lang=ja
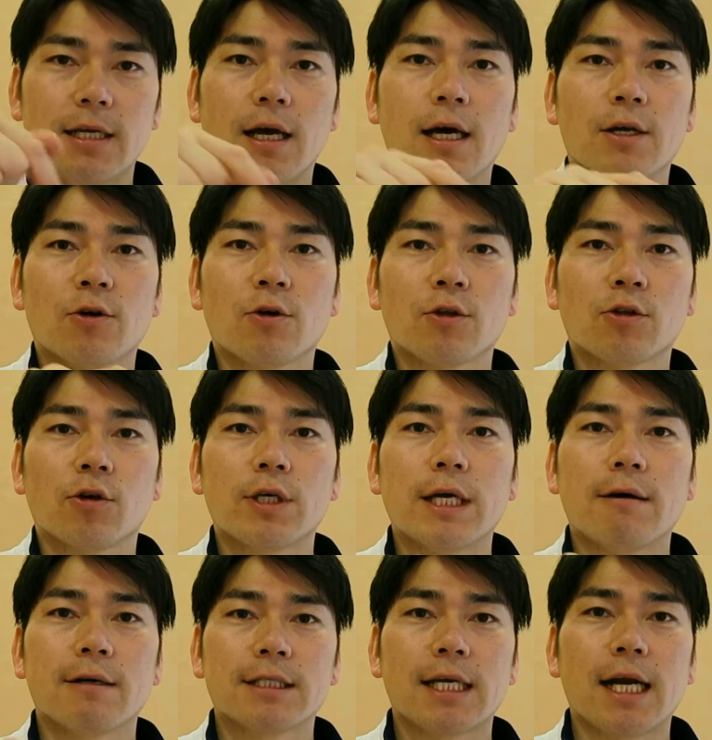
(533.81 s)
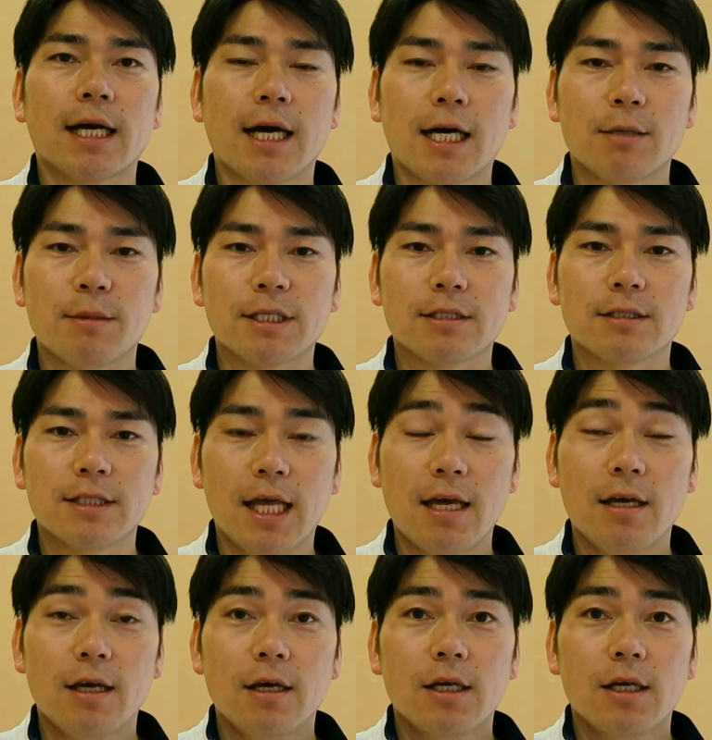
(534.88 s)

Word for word: あの問い合わせ欄がありますんで